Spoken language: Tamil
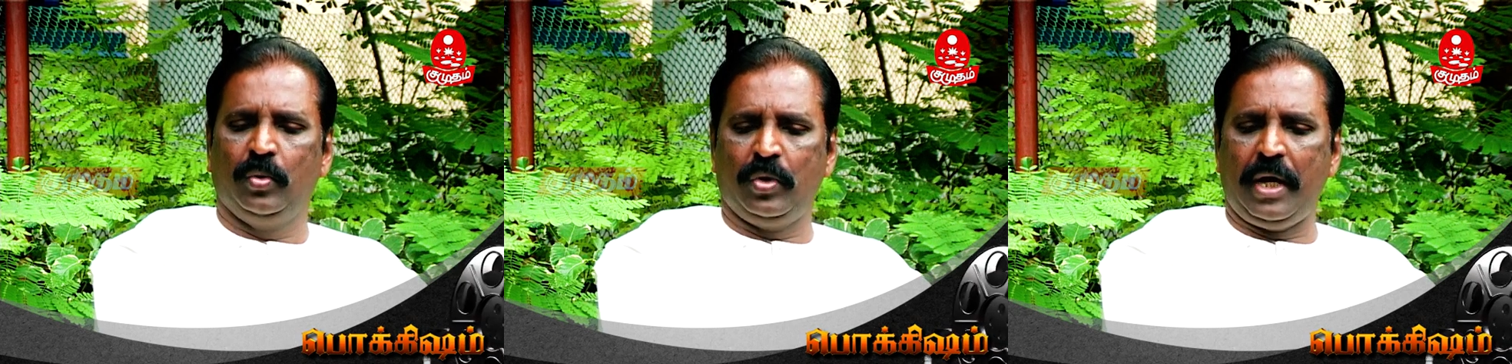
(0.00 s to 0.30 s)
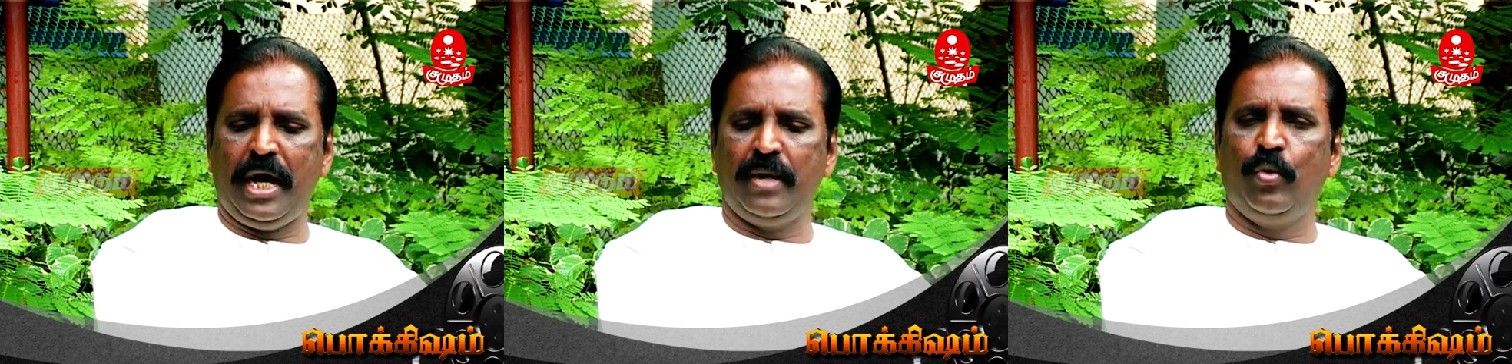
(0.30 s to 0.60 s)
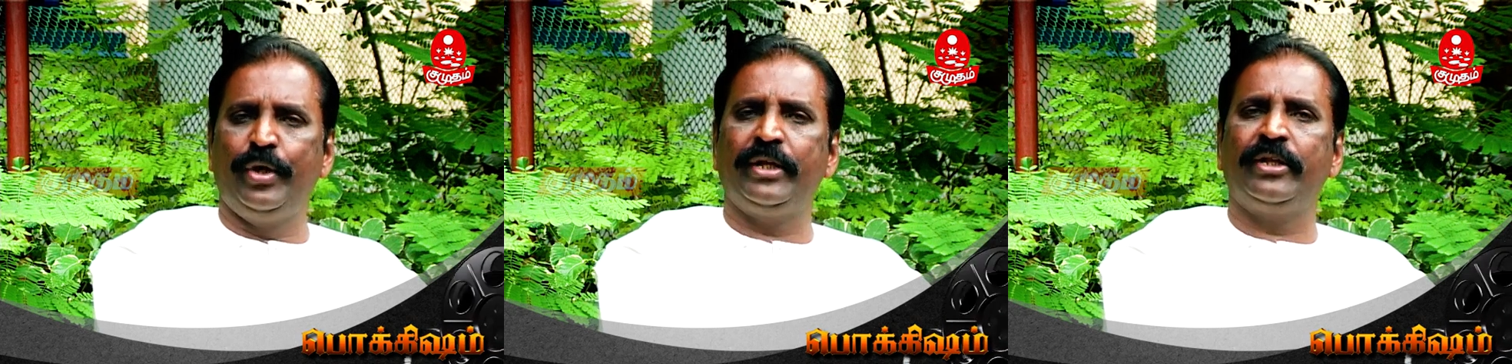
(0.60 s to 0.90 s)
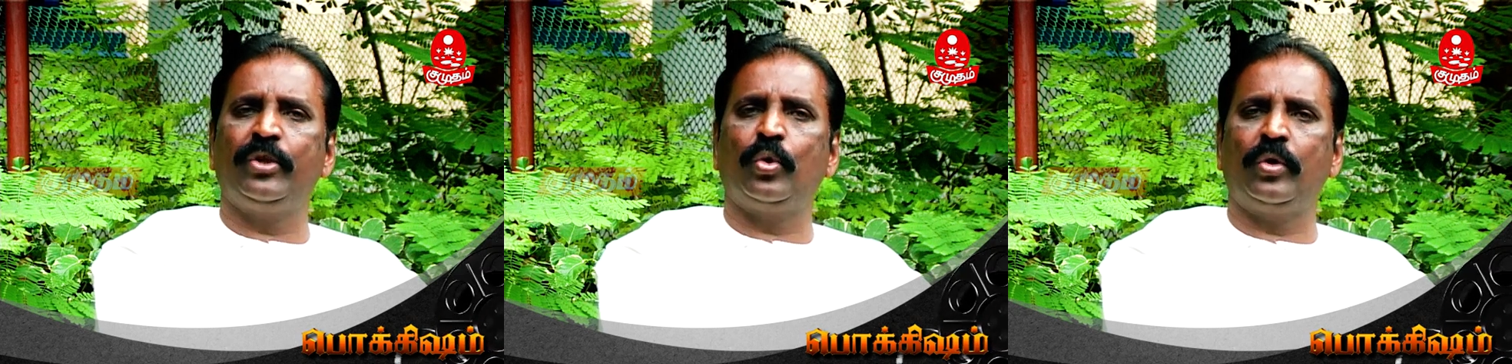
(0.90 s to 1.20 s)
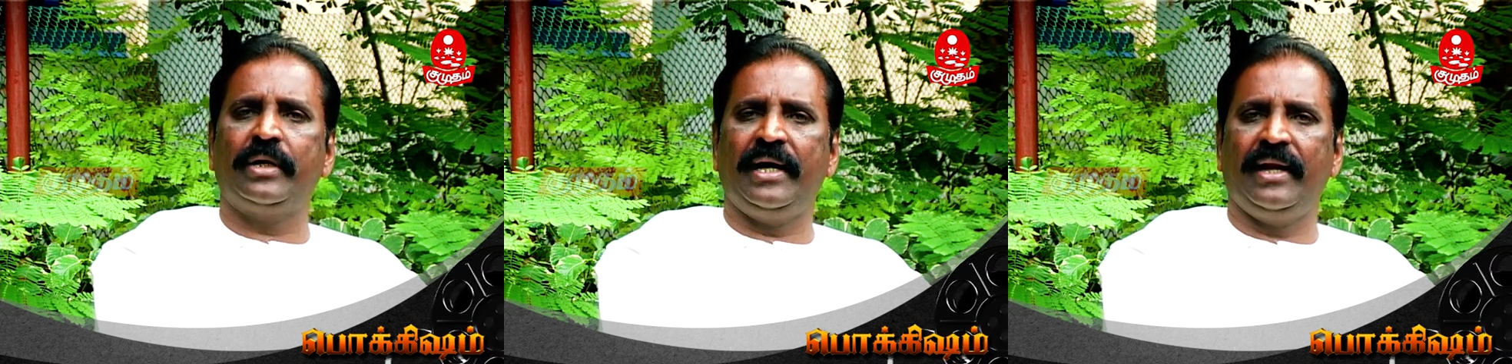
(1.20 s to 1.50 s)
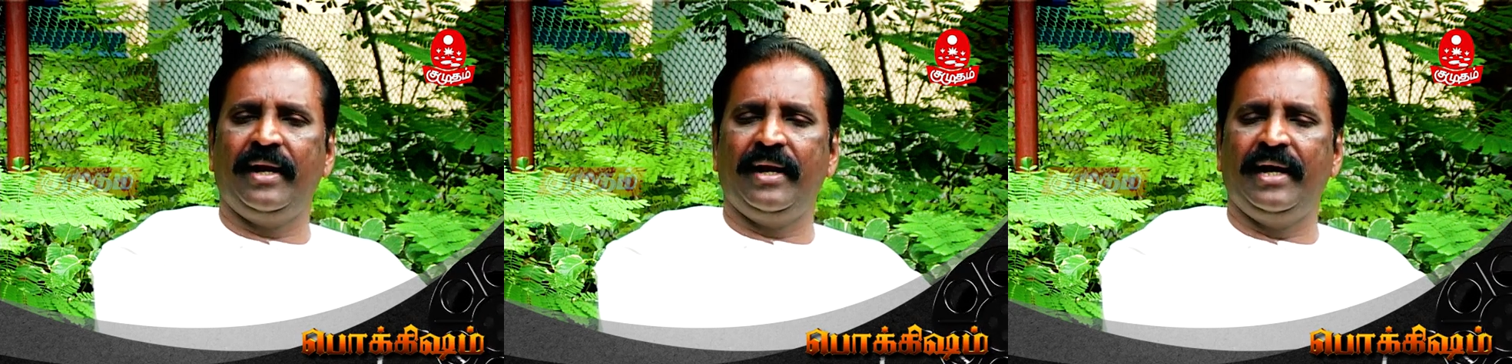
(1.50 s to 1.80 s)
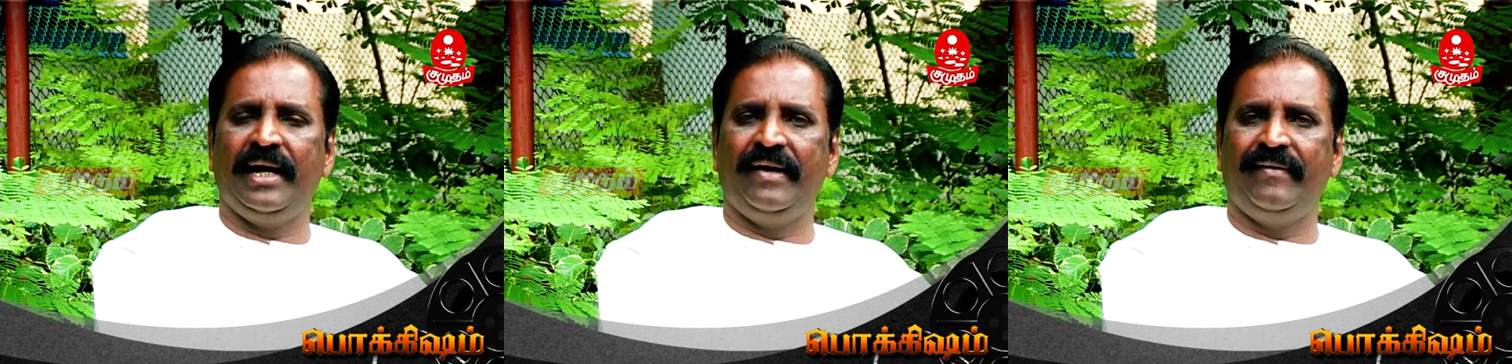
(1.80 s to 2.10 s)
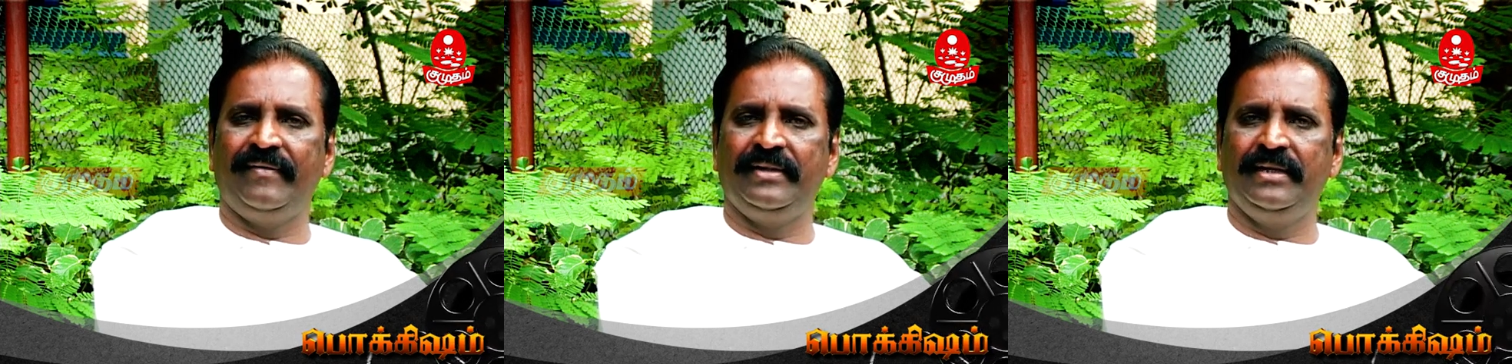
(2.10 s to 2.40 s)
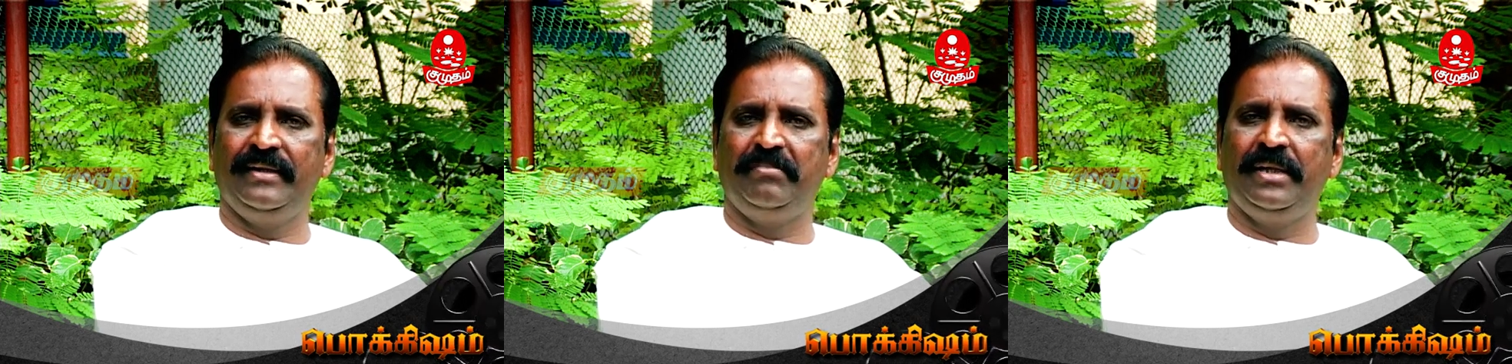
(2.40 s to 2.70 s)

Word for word: ஒரு ஹார்மோனியத்தை தொட்டால் அவர் வந்து